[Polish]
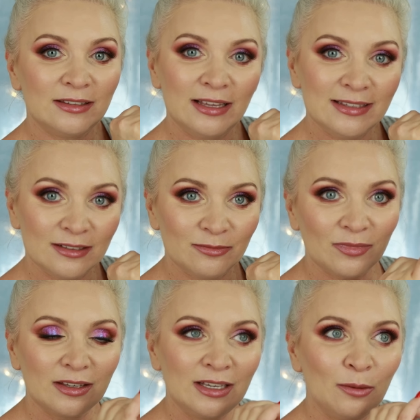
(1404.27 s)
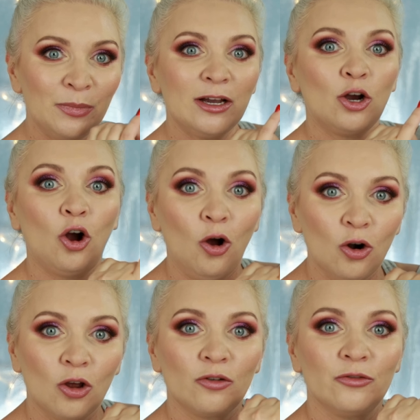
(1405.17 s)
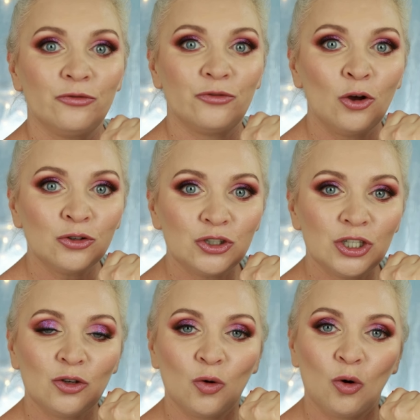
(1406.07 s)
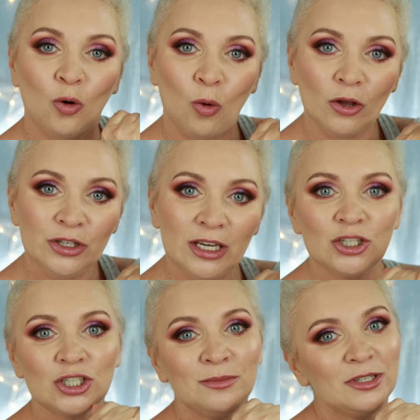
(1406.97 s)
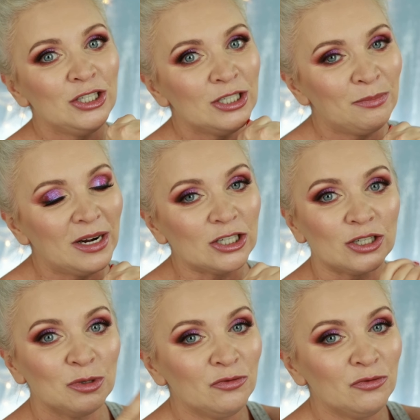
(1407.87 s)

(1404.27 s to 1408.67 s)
ten jakby kolor w odcieniu chłodniejszym i cieplejszym.